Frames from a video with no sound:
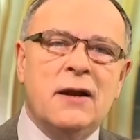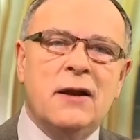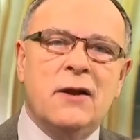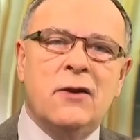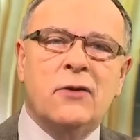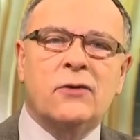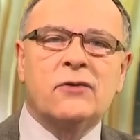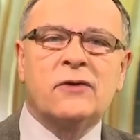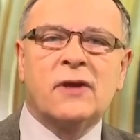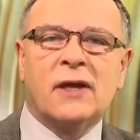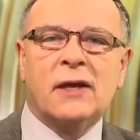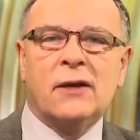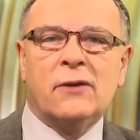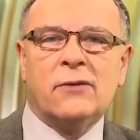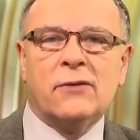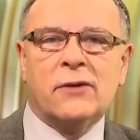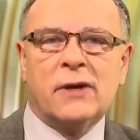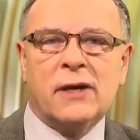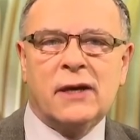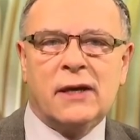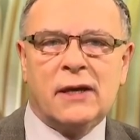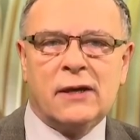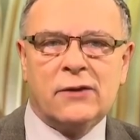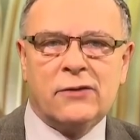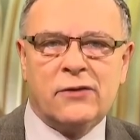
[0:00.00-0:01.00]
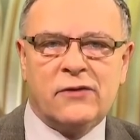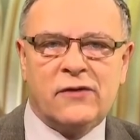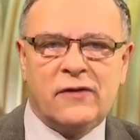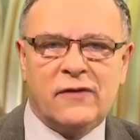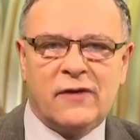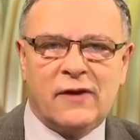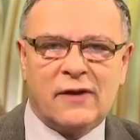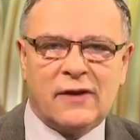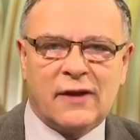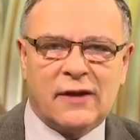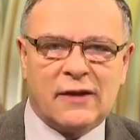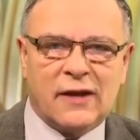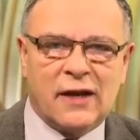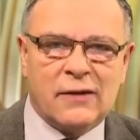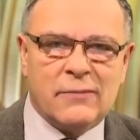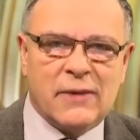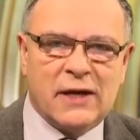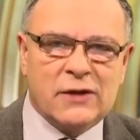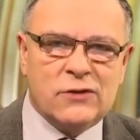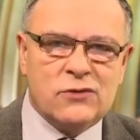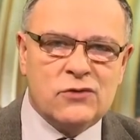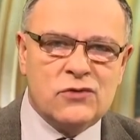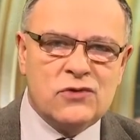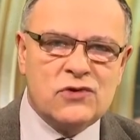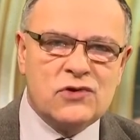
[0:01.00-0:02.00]
l'entrée en guerre de ces États
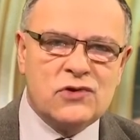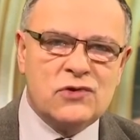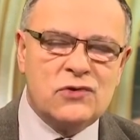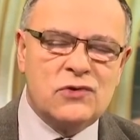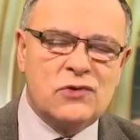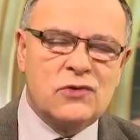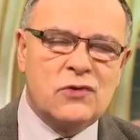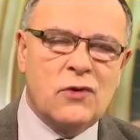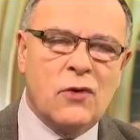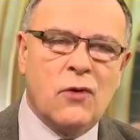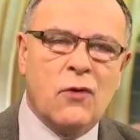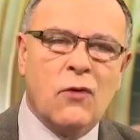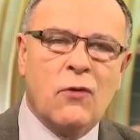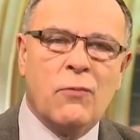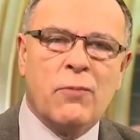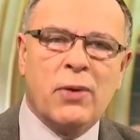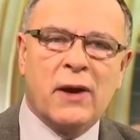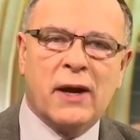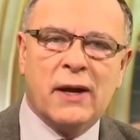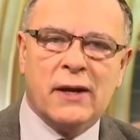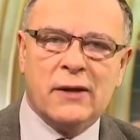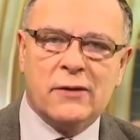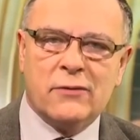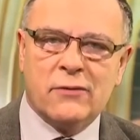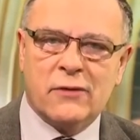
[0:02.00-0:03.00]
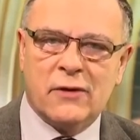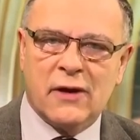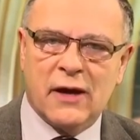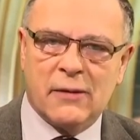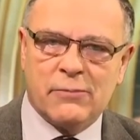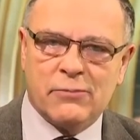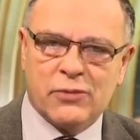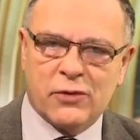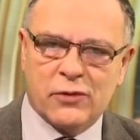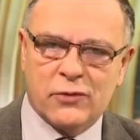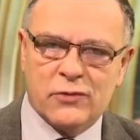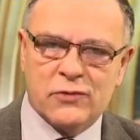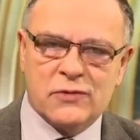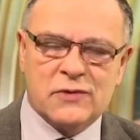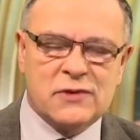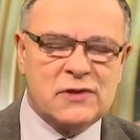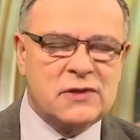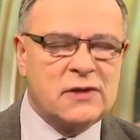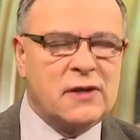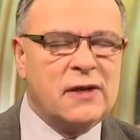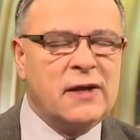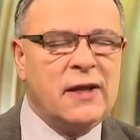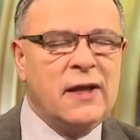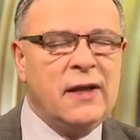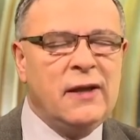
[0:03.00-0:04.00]
d'Allemagne du Sud auprès de la
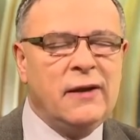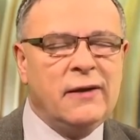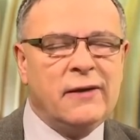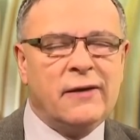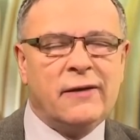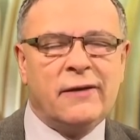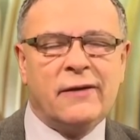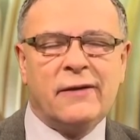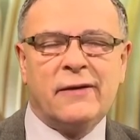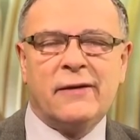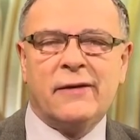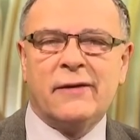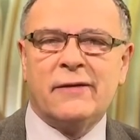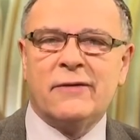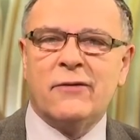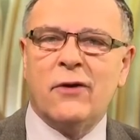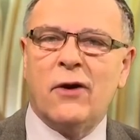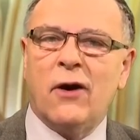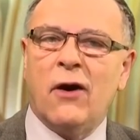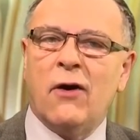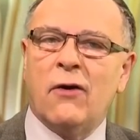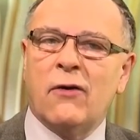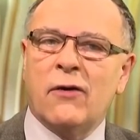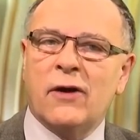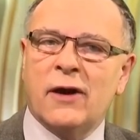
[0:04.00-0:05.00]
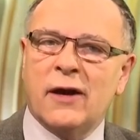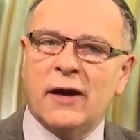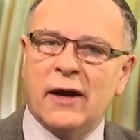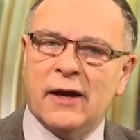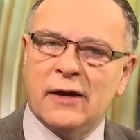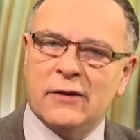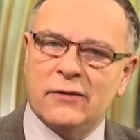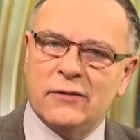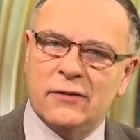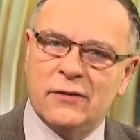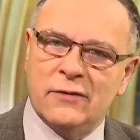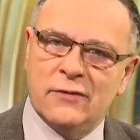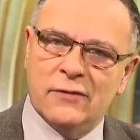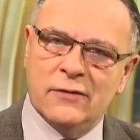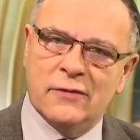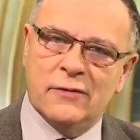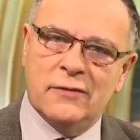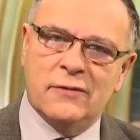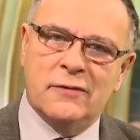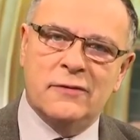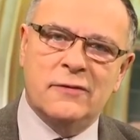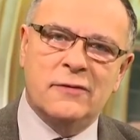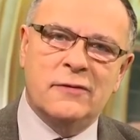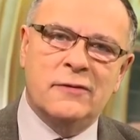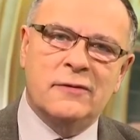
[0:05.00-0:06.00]
Prusse euh, en cas
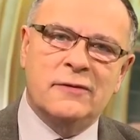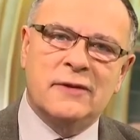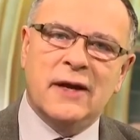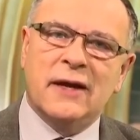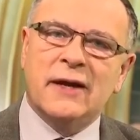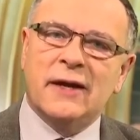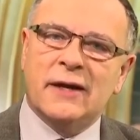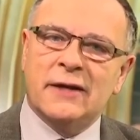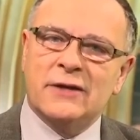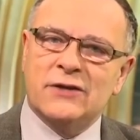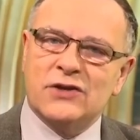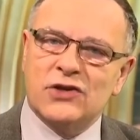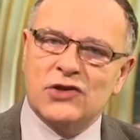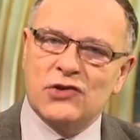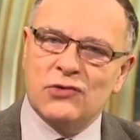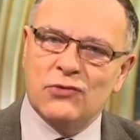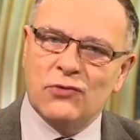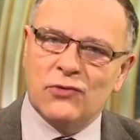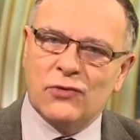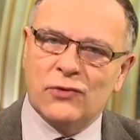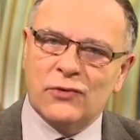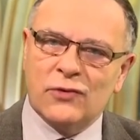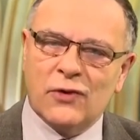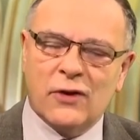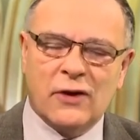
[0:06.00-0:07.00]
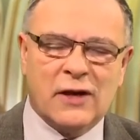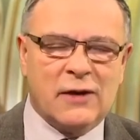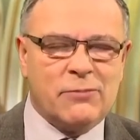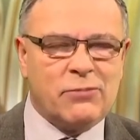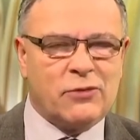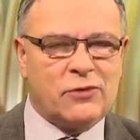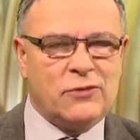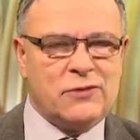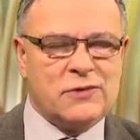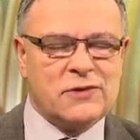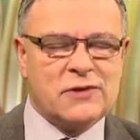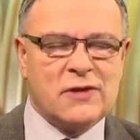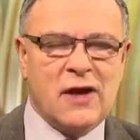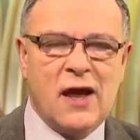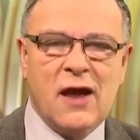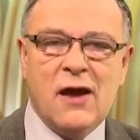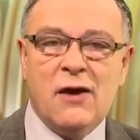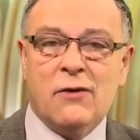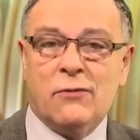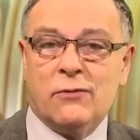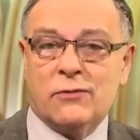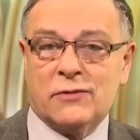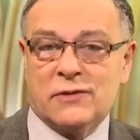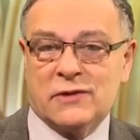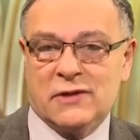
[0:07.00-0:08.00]
d'agression contre la Prusse.
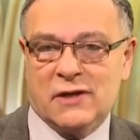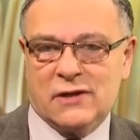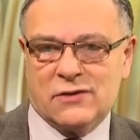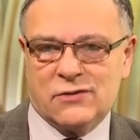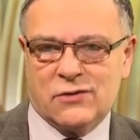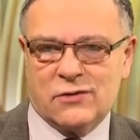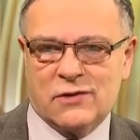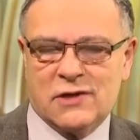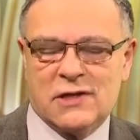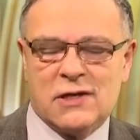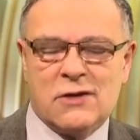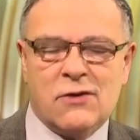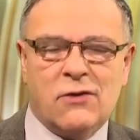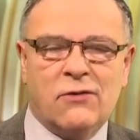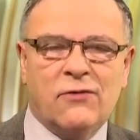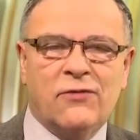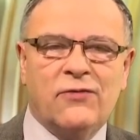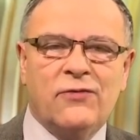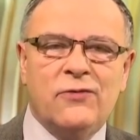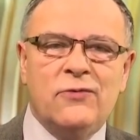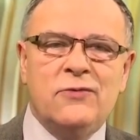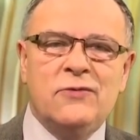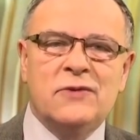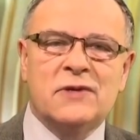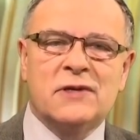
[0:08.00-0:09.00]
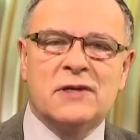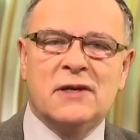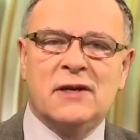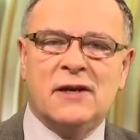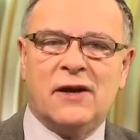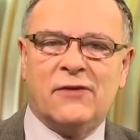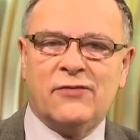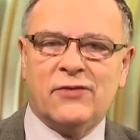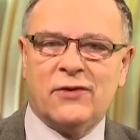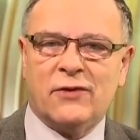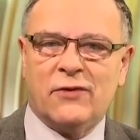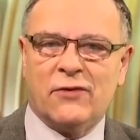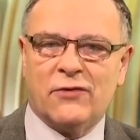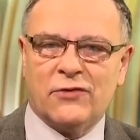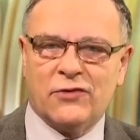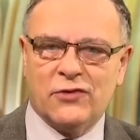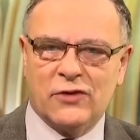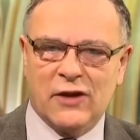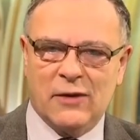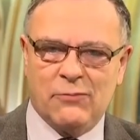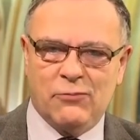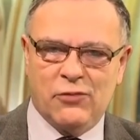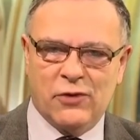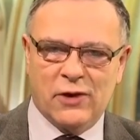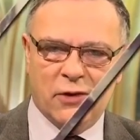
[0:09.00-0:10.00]
On sait ce qu'il en fut, c'est la France de
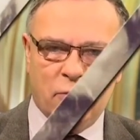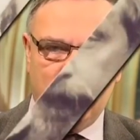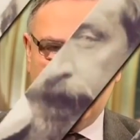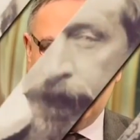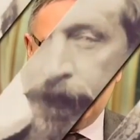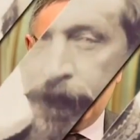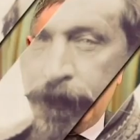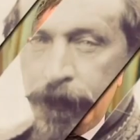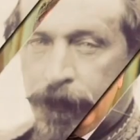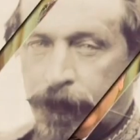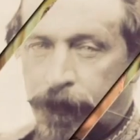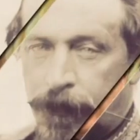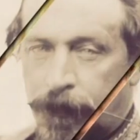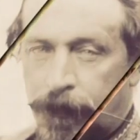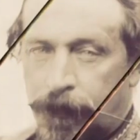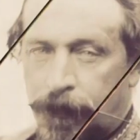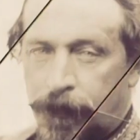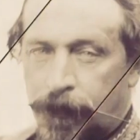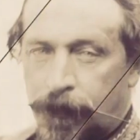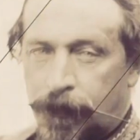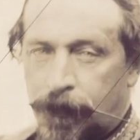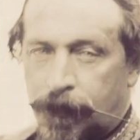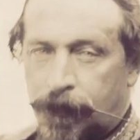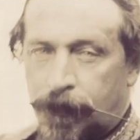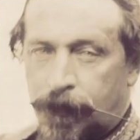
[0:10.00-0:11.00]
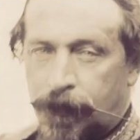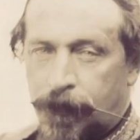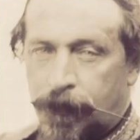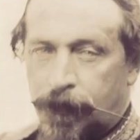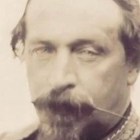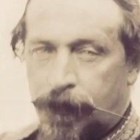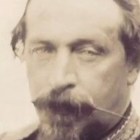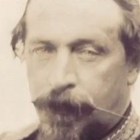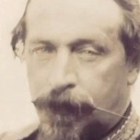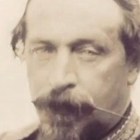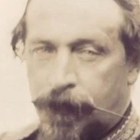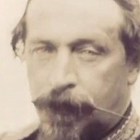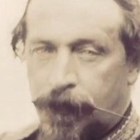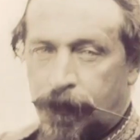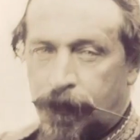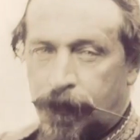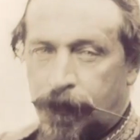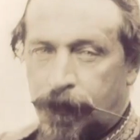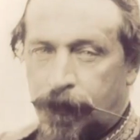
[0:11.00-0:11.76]
Napoléon III, de manière